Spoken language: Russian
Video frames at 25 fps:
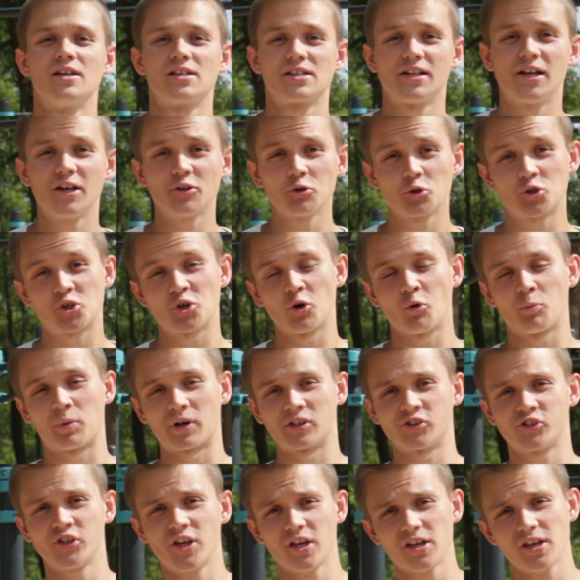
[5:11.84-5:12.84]
Следующее
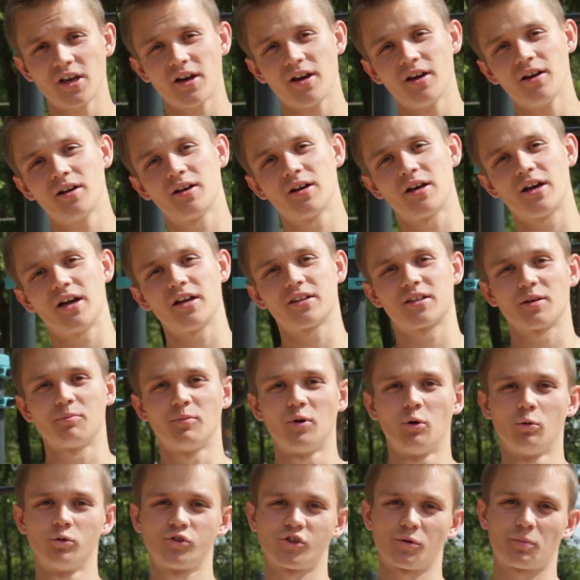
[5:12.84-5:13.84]
упражнение, это
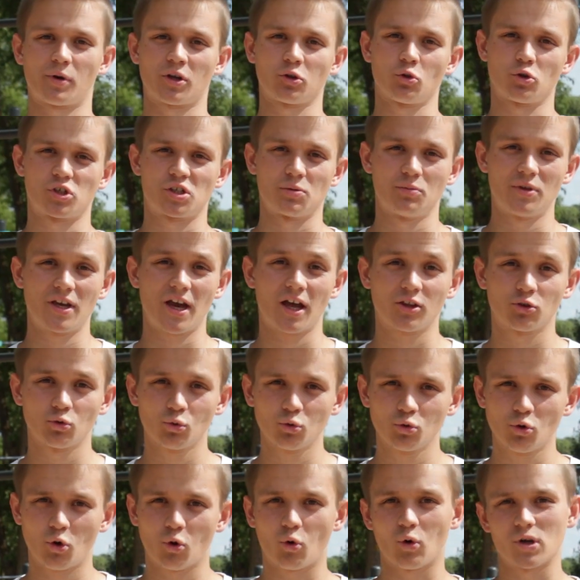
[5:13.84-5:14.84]
мы уже проносим не
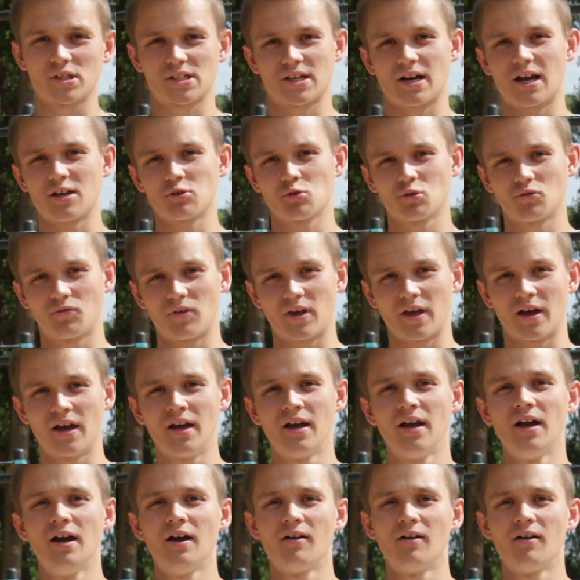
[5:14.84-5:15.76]
одну ногу, а сразу две.